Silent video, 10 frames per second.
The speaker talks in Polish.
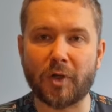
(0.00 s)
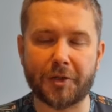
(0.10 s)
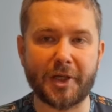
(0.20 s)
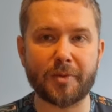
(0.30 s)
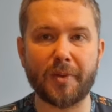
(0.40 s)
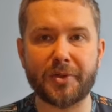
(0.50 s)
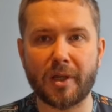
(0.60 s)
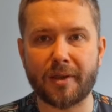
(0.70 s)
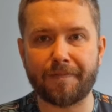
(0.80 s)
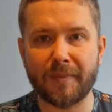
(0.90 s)
chociażby
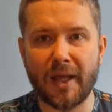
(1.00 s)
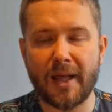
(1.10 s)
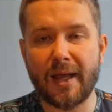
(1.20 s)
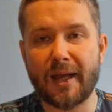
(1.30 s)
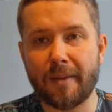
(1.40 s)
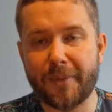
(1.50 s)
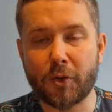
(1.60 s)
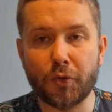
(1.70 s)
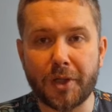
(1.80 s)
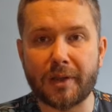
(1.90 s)
przez
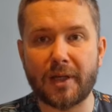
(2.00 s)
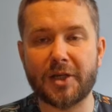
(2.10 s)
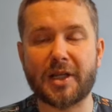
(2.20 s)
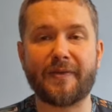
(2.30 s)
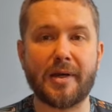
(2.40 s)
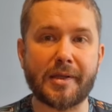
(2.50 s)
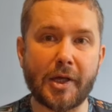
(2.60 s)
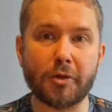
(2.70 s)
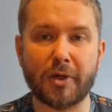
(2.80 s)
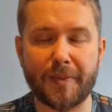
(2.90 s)
perkusistę Leszka
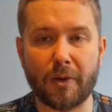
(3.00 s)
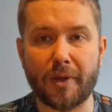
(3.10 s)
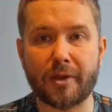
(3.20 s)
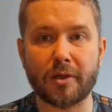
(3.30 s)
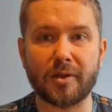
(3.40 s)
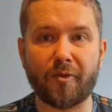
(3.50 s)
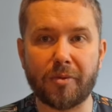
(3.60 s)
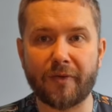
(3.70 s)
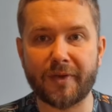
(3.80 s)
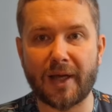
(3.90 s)
Falickiego, który miał istotny
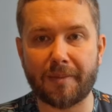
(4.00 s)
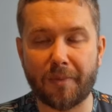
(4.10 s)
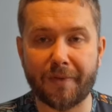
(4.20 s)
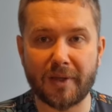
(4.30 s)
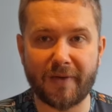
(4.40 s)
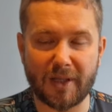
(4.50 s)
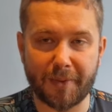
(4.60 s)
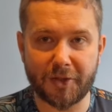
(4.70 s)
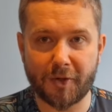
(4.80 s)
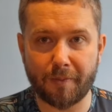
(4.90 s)
wpływ na powstawanie
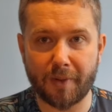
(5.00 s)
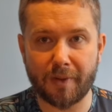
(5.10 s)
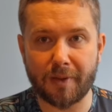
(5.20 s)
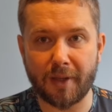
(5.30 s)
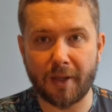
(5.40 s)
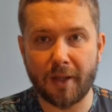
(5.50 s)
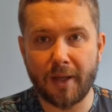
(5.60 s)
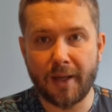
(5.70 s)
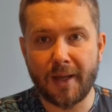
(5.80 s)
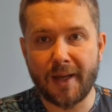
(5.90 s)
pierwszych kompozycji,
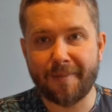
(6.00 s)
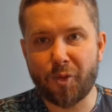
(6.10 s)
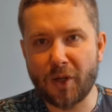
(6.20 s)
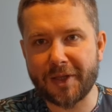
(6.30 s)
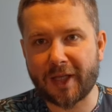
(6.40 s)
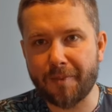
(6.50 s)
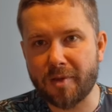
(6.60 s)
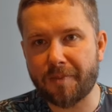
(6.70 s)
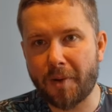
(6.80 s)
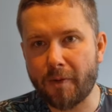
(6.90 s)
była takim
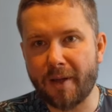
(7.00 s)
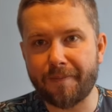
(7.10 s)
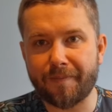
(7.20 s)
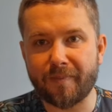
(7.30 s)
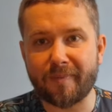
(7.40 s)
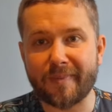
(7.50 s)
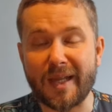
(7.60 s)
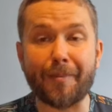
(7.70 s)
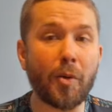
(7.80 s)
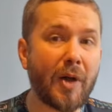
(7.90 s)
zespołem na
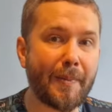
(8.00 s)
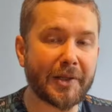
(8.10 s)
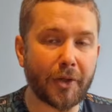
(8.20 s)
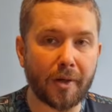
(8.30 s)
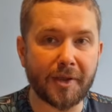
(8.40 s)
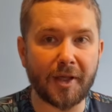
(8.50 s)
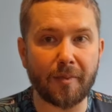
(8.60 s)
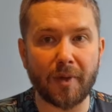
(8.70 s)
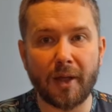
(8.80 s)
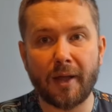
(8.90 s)
poły
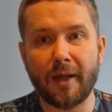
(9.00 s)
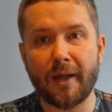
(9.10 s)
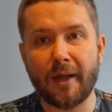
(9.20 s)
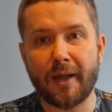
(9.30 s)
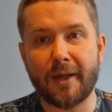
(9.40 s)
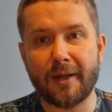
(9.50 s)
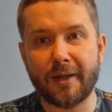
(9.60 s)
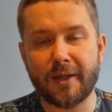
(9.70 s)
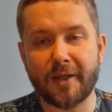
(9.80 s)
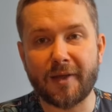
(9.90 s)
amatorskim,
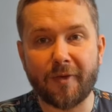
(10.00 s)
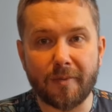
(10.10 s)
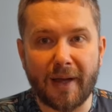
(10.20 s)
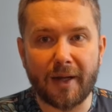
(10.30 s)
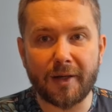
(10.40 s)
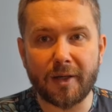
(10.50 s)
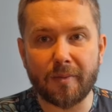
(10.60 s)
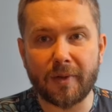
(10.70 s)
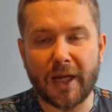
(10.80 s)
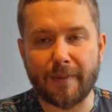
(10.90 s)
E,
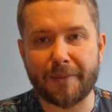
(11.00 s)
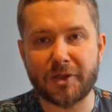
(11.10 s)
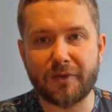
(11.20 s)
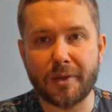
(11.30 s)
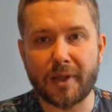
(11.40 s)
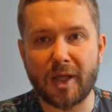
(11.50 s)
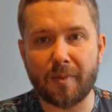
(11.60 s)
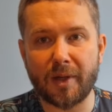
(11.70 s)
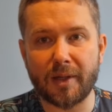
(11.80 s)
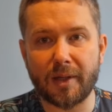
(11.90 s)
nieformalnym, grała przede
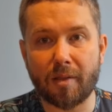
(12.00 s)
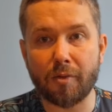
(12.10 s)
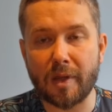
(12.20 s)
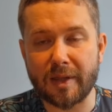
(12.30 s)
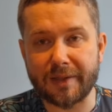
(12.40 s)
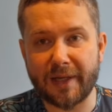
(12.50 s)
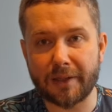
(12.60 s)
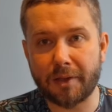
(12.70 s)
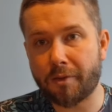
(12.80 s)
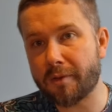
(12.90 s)
wszystkim e, cudze
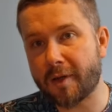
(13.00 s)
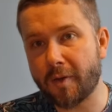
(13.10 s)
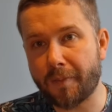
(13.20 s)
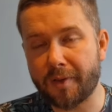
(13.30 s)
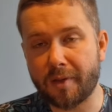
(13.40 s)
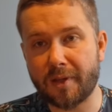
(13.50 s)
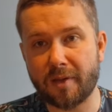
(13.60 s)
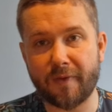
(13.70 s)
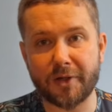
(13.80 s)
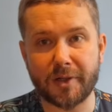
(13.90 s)
standardy, cudze kompozycje,
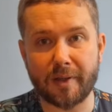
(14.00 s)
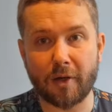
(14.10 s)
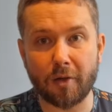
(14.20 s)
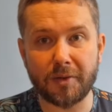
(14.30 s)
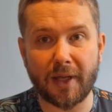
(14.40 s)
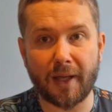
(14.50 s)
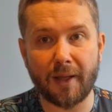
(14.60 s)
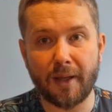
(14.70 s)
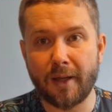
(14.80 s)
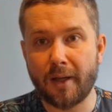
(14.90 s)
zwłaszcza zachodnie,
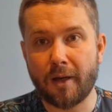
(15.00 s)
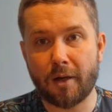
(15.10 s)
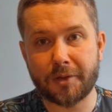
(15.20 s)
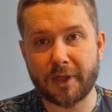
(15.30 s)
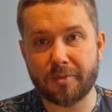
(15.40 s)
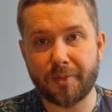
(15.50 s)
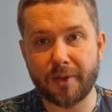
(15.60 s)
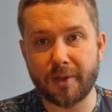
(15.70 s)
chociażby